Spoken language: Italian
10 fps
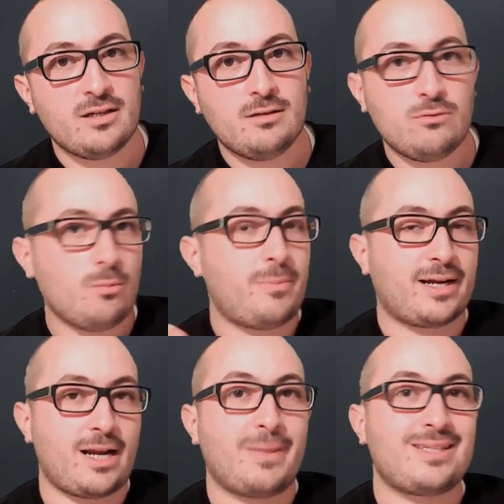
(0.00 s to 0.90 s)
Non perché
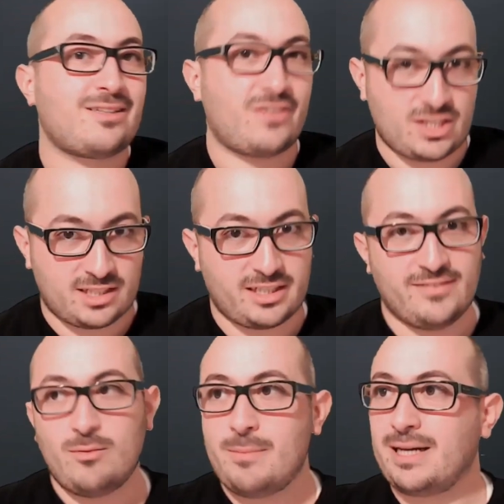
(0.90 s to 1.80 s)
la patata faccia schifo,
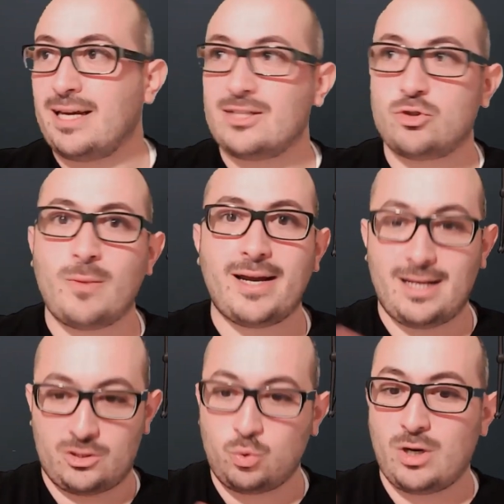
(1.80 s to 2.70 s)
ma perché casomai la
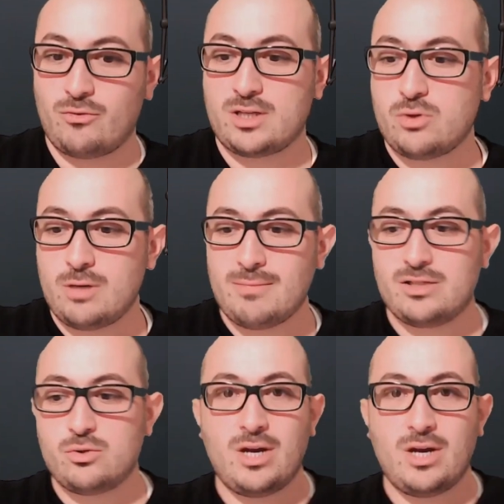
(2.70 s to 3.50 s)
sua lavorazione in mezzo